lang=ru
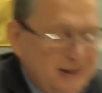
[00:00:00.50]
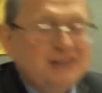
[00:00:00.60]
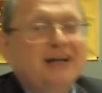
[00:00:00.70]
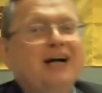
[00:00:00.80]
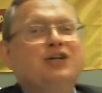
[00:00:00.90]

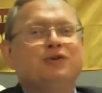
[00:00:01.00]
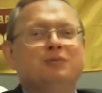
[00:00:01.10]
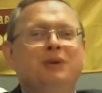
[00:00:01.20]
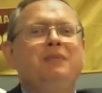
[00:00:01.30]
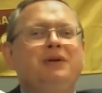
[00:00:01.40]
заканчивает
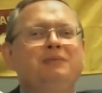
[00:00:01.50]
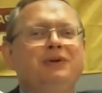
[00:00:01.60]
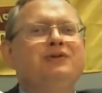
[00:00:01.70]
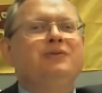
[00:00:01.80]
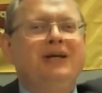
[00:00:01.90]
пламенным
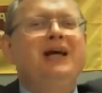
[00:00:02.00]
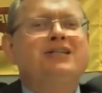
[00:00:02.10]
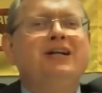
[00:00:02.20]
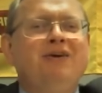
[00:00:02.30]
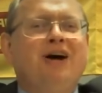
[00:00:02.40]
призывом.
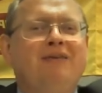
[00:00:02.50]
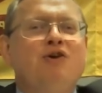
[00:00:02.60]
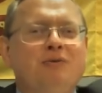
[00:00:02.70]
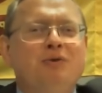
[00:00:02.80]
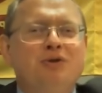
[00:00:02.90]
Если вы
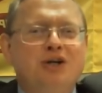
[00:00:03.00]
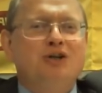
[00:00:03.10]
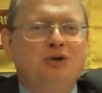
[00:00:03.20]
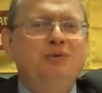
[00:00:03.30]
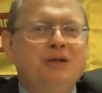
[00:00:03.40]
кого-нибудь из
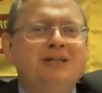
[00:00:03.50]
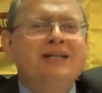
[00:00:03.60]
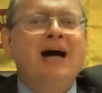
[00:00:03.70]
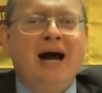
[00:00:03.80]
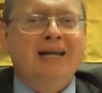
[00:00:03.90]
этих людей
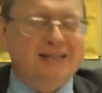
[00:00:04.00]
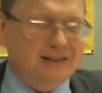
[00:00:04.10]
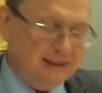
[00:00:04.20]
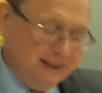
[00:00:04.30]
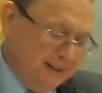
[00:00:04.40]

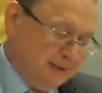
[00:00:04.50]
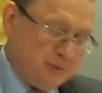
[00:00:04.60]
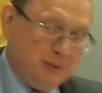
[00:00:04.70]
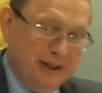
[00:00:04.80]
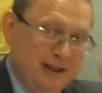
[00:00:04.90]
знаете,
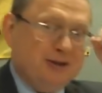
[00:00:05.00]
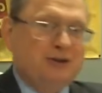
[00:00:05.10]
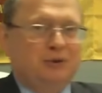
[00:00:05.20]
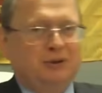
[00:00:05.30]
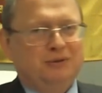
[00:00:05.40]
господа, я
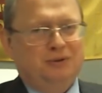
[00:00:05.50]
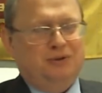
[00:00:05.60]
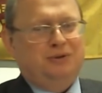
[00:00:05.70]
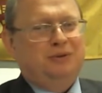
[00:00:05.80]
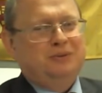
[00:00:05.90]
знаю много
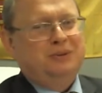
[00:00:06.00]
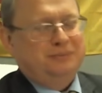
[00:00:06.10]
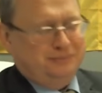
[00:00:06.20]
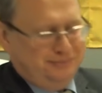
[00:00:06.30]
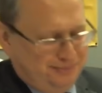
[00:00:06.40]
этих людей.
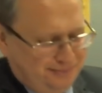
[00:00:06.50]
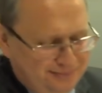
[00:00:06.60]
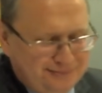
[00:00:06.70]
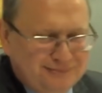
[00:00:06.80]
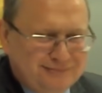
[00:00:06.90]

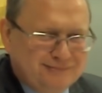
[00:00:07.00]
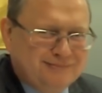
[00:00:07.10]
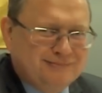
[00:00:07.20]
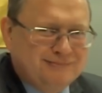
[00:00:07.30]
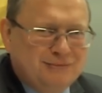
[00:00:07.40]

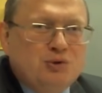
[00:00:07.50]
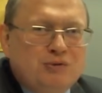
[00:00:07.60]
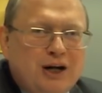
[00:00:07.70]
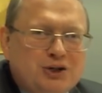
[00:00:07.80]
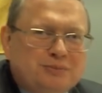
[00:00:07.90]
Он
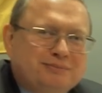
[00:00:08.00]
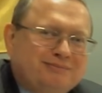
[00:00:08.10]
врач.